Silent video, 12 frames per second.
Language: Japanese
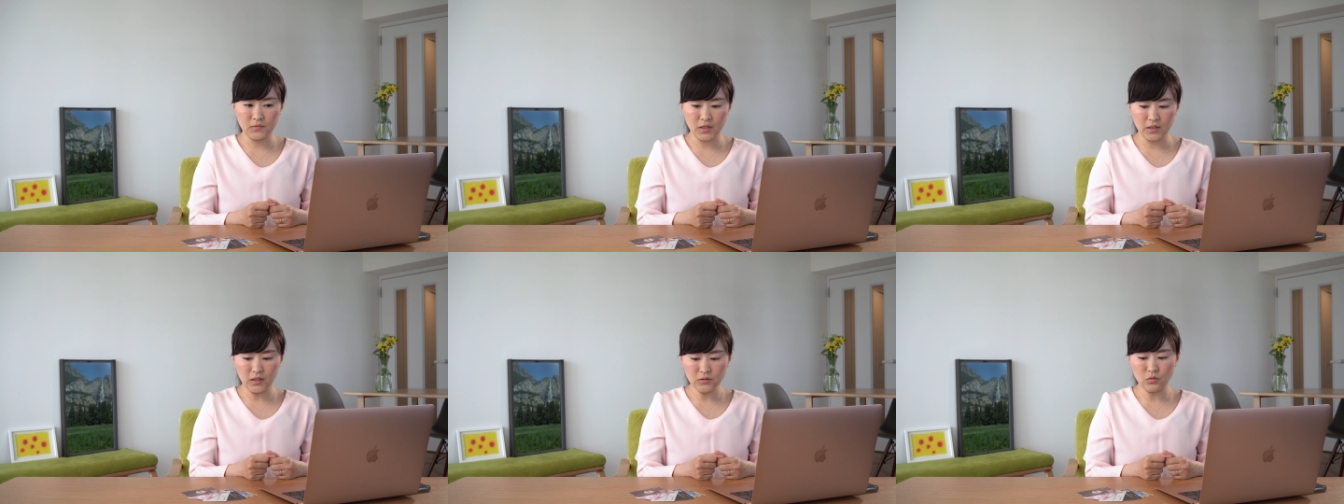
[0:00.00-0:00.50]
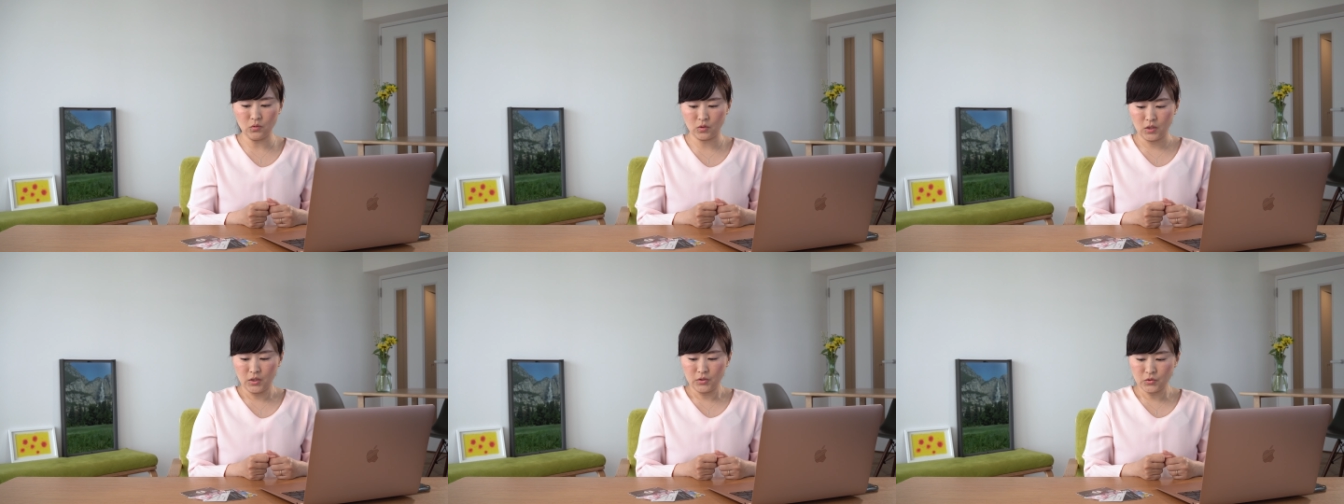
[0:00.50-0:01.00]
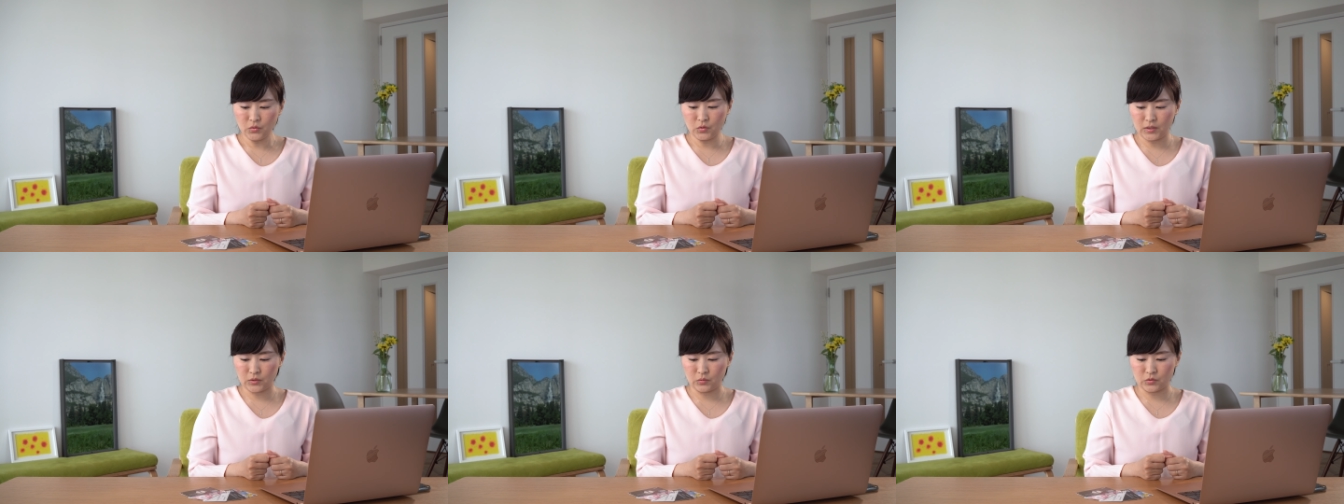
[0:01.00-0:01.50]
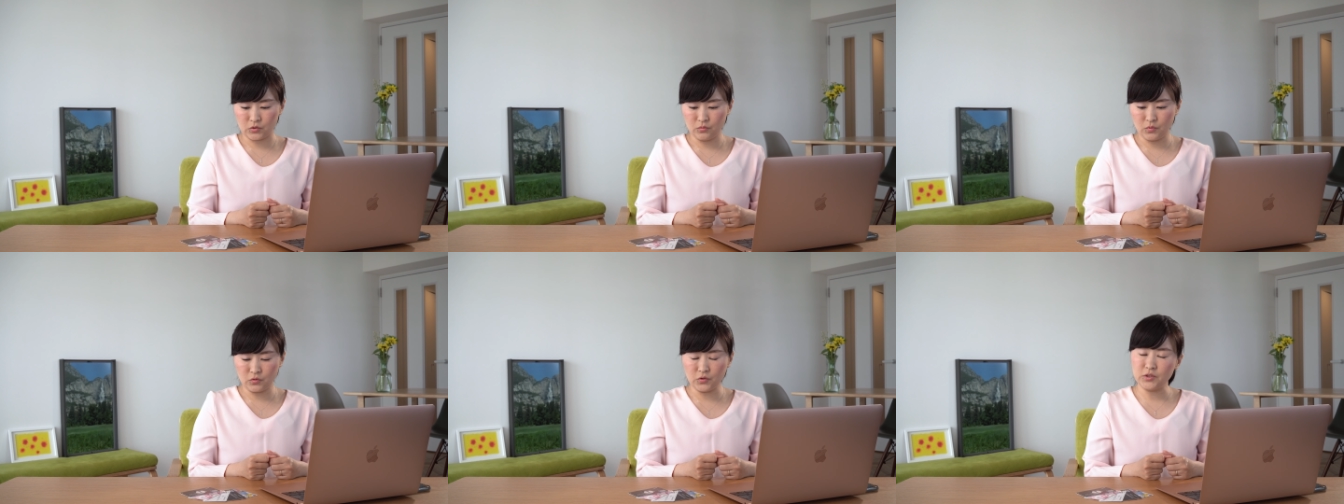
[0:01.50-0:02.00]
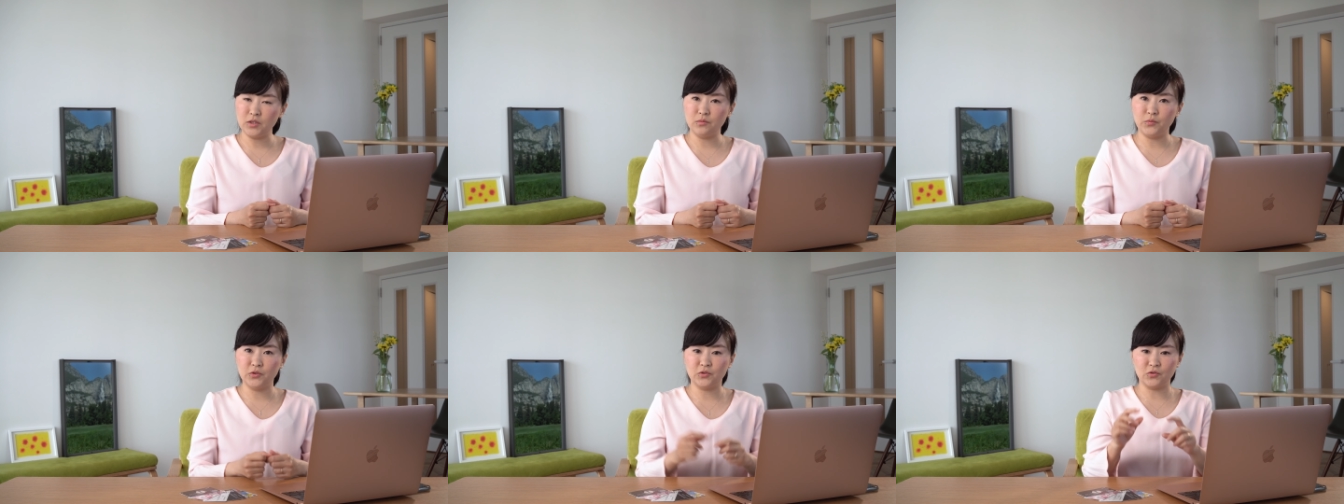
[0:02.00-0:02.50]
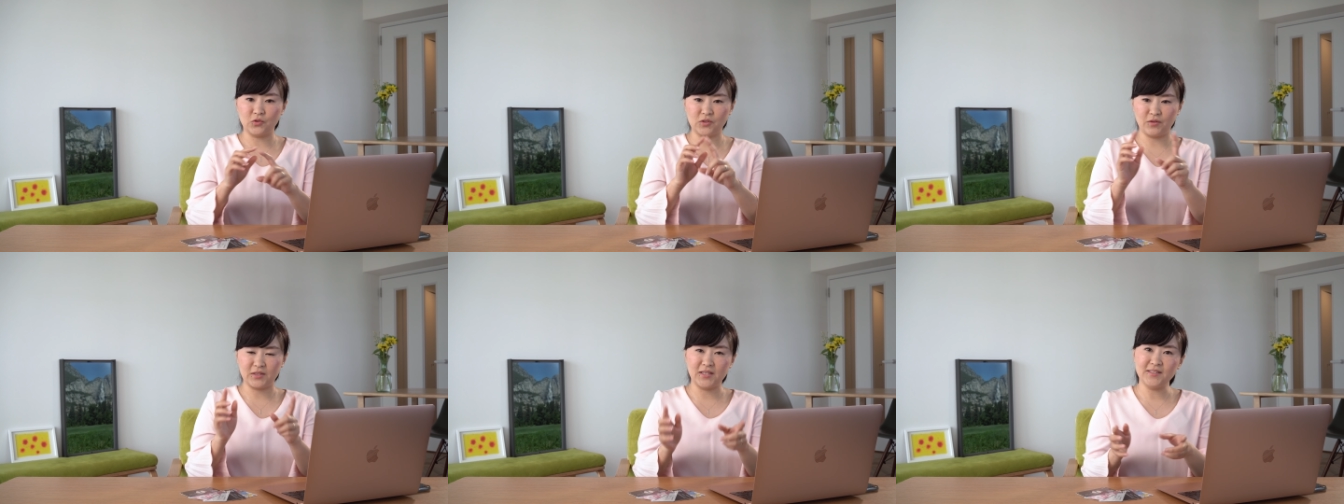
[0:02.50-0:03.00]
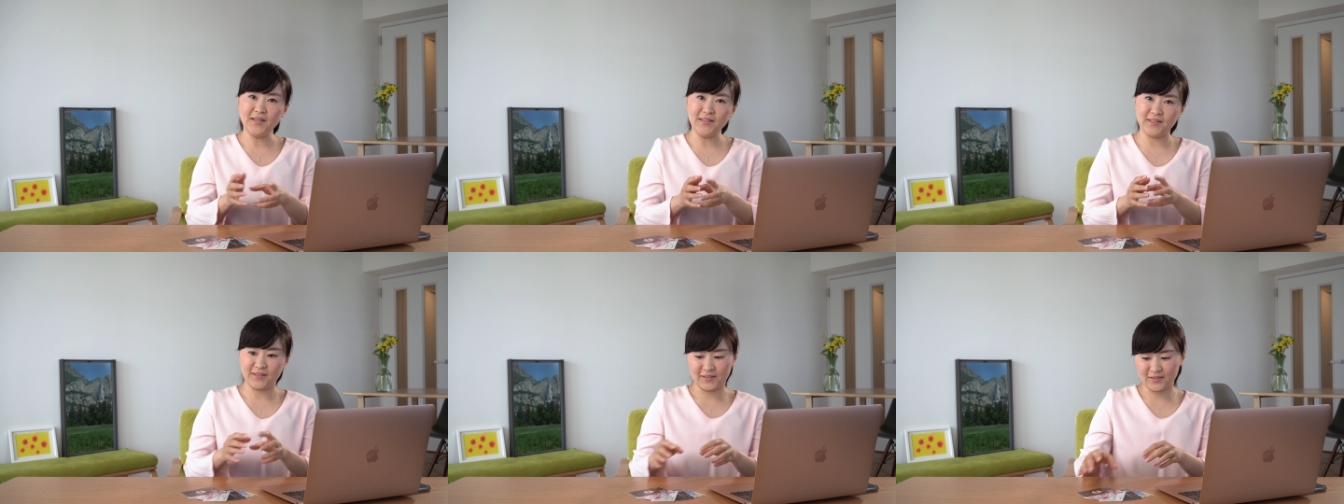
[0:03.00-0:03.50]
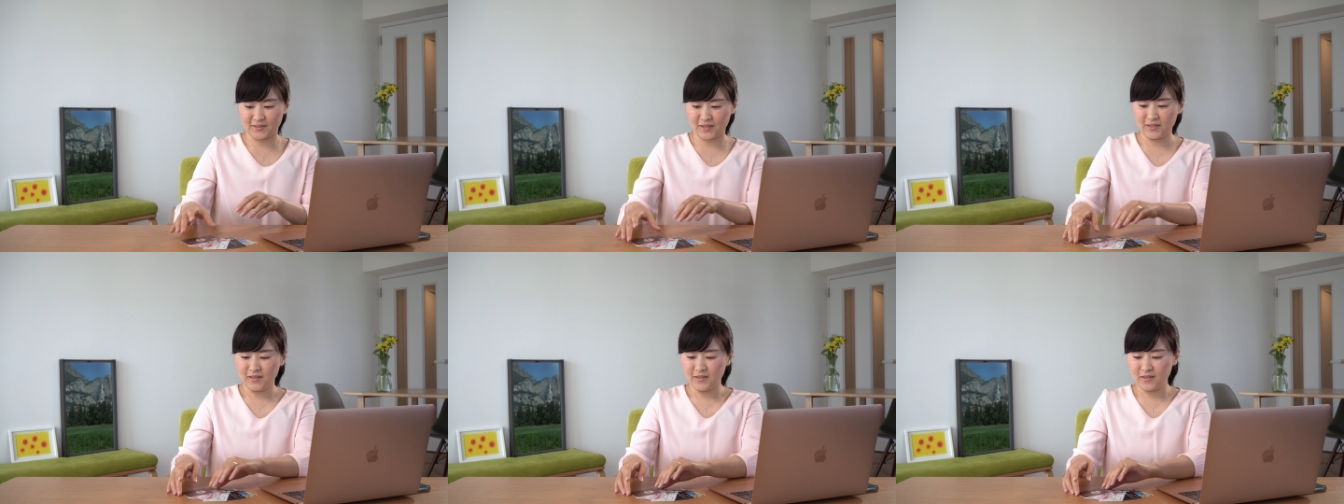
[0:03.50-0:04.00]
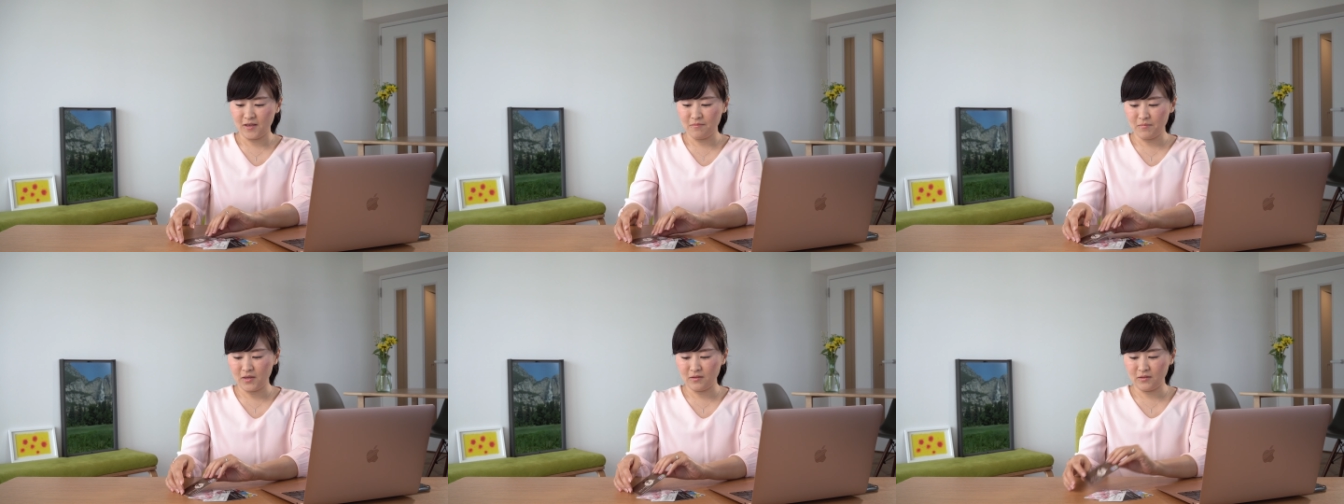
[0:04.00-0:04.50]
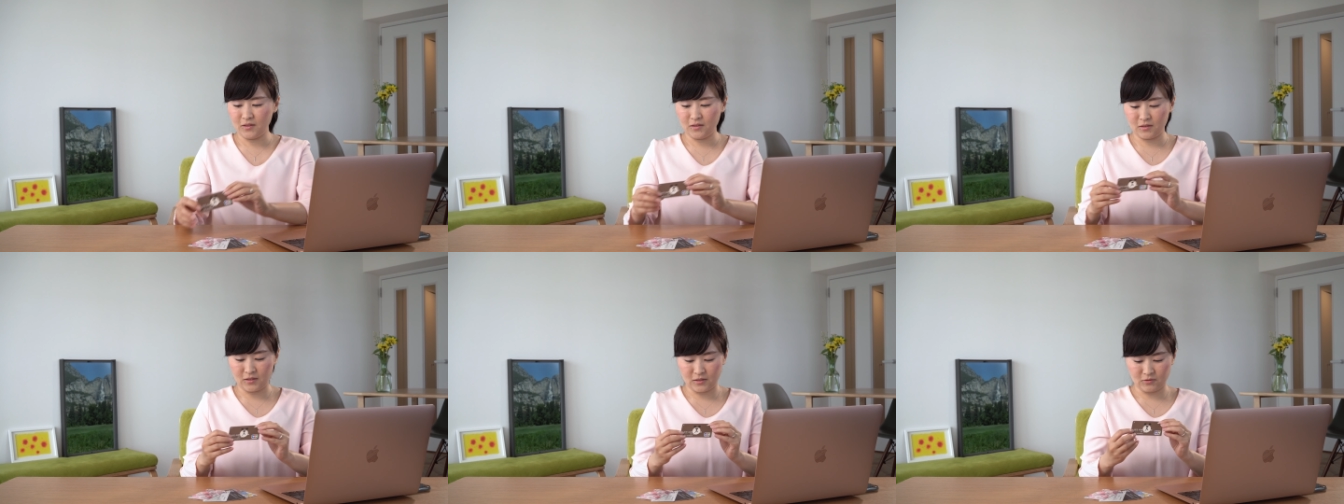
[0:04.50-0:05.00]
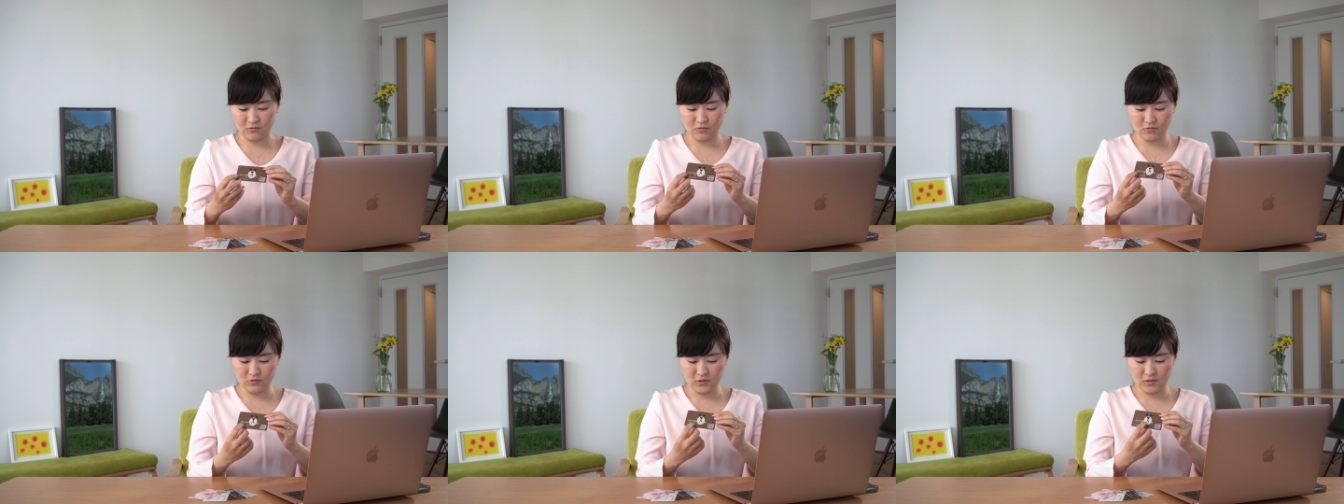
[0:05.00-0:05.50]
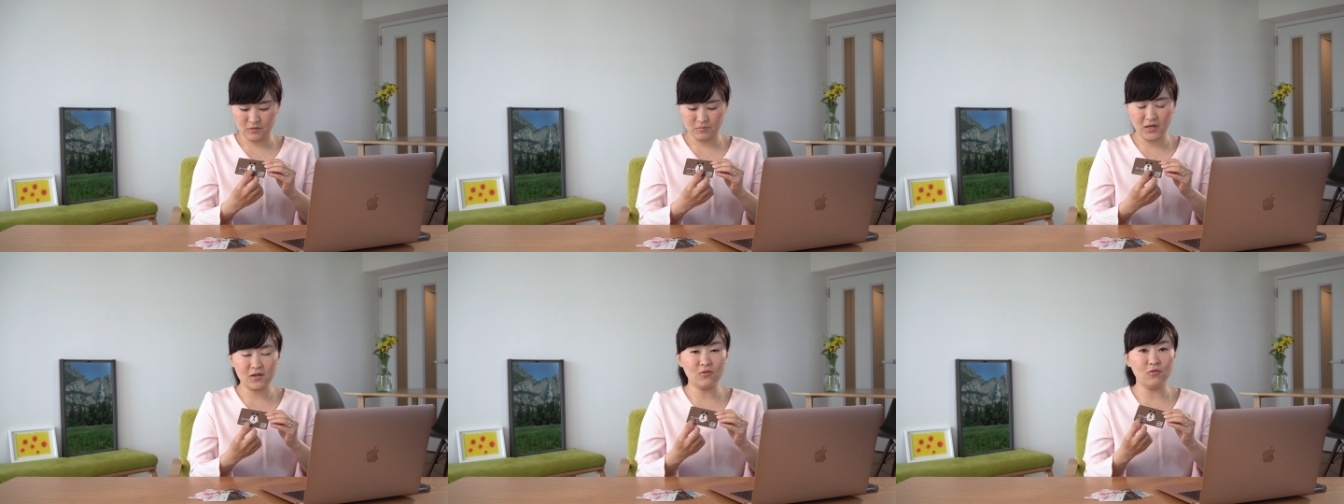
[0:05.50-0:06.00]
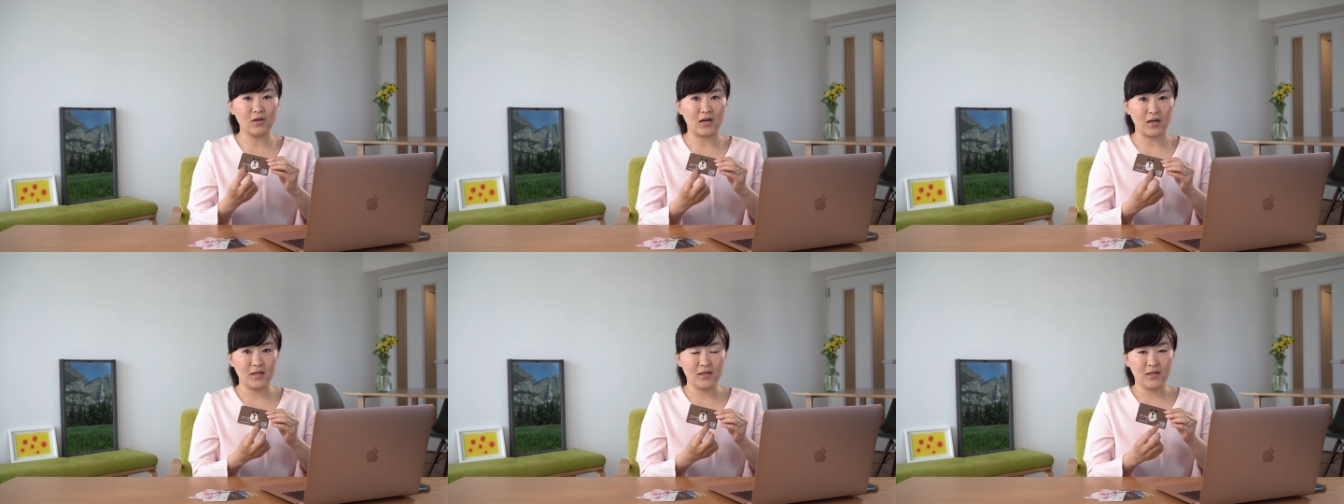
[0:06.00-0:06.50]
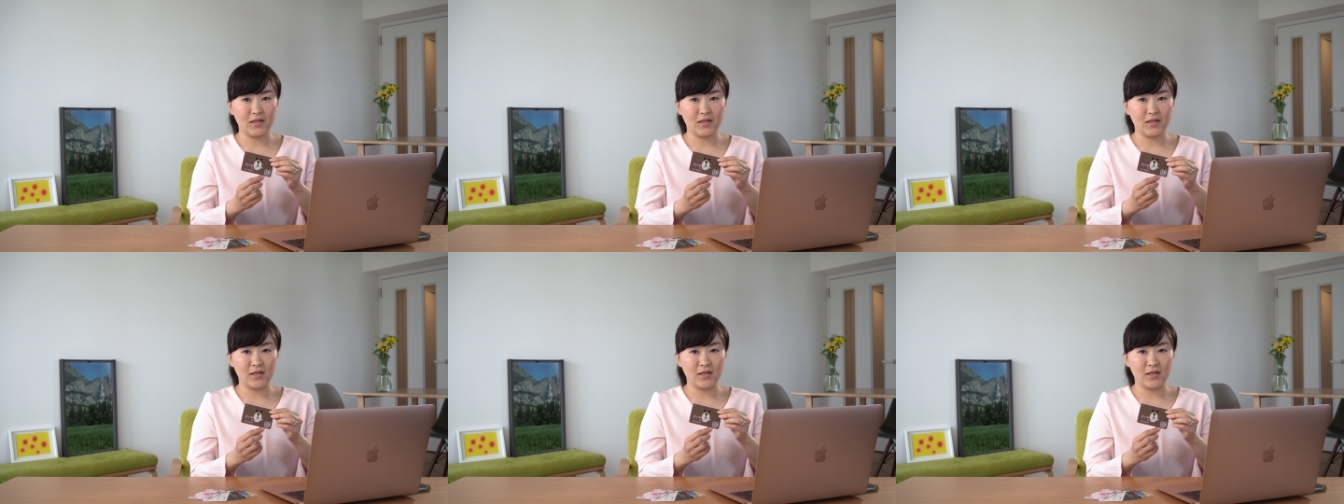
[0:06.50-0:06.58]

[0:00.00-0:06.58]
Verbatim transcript: であとちょっとあの注目してるポイントとしてはデザインがですね懸命にあのここに番号が